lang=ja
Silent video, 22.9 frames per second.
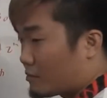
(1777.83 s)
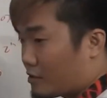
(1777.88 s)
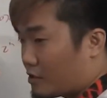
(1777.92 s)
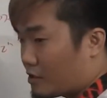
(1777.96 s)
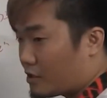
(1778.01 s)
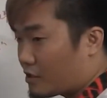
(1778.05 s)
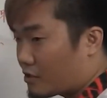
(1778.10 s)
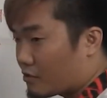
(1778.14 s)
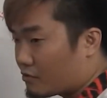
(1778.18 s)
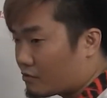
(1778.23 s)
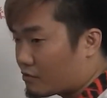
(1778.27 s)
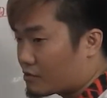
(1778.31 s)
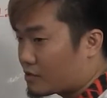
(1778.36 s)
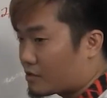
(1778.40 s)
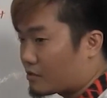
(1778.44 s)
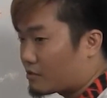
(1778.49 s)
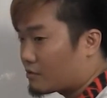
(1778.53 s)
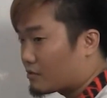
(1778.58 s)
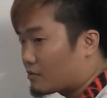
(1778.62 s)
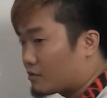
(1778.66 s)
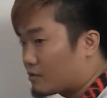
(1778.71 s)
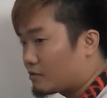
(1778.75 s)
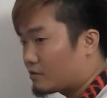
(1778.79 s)
みんなでよくしてい
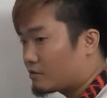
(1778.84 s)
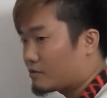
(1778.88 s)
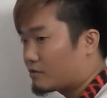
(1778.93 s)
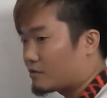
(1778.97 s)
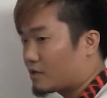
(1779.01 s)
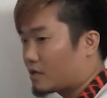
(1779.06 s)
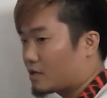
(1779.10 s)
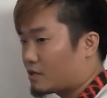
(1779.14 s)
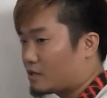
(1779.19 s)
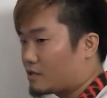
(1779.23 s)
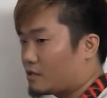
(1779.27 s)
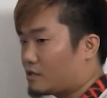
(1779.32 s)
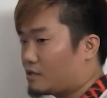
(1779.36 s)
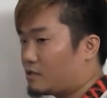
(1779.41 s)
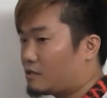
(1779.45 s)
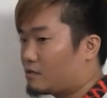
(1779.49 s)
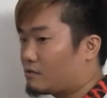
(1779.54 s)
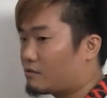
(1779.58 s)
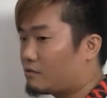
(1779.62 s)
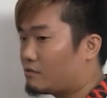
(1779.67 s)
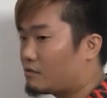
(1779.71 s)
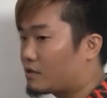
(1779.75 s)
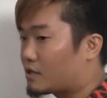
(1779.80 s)
こうよって話
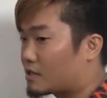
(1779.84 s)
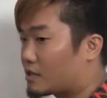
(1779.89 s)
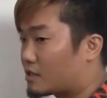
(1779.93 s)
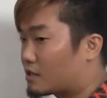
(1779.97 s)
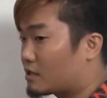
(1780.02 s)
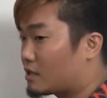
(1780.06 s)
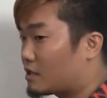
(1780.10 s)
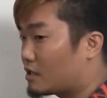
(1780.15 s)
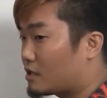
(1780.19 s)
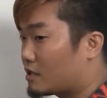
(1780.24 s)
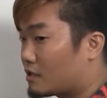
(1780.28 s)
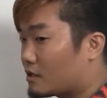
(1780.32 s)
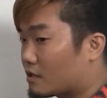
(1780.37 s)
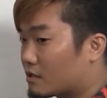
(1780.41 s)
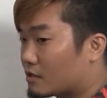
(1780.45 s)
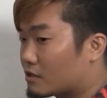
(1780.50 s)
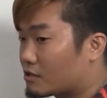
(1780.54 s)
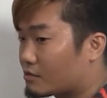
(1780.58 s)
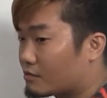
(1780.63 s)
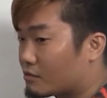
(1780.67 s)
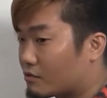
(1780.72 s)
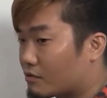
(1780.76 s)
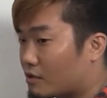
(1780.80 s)
の方が絶対
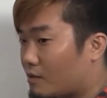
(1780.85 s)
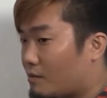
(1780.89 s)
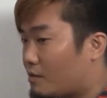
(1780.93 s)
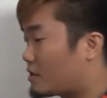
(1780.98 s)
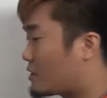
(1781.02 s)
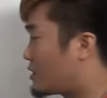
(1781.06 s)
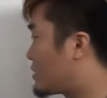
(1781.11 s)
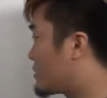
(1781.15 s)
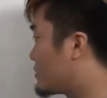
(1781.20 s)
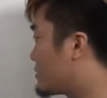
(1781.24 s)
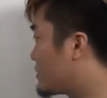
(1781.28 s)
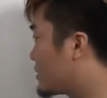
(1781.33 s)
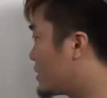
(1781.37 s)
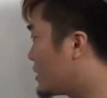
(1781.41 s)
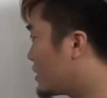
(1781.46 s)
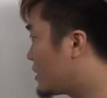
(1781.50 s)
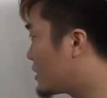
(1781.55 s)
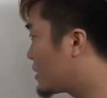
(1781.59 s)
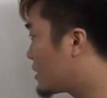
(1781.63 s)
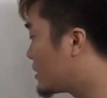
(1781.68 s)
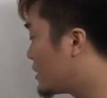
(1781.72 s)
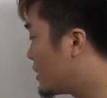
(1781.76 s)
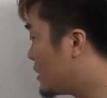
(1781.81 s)
自分のためになるん
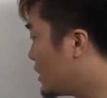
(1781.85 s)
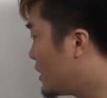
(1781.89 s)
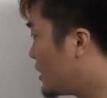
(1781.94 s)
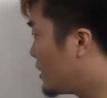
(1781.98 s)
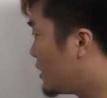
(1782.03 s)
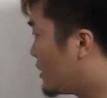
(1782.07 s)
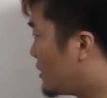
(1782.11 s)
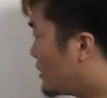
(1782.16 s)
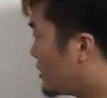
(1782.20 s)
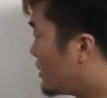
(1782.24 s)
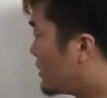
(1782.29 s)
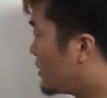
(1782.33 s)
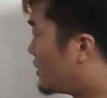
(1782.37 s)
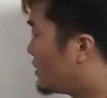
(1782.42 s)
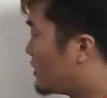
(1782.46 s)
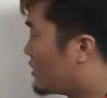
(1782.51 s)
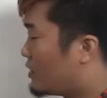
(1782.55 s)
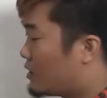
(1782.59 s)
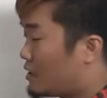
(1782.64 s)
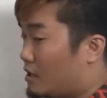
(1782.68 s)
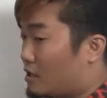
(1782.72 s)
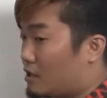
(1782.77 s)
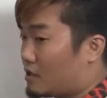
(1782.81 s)
で、
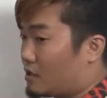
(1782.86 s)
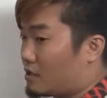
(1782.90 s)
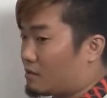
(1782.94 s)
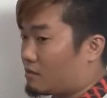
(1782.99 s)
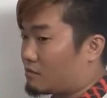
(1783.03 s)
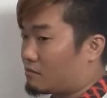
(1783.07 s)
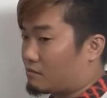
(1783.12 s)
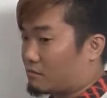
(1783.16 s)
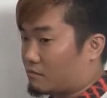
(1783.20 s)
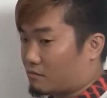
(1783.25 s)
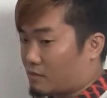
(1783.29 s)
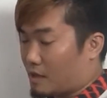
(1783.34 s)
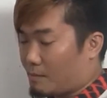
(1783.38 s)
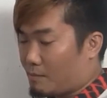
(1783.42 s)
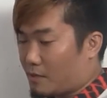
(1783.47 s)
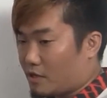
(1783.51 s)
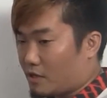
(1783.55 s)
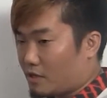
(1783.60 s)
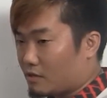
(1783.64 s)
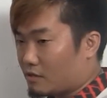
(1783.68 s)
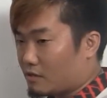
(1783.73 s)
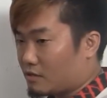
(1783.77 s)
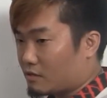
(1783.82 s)
うん、あんまり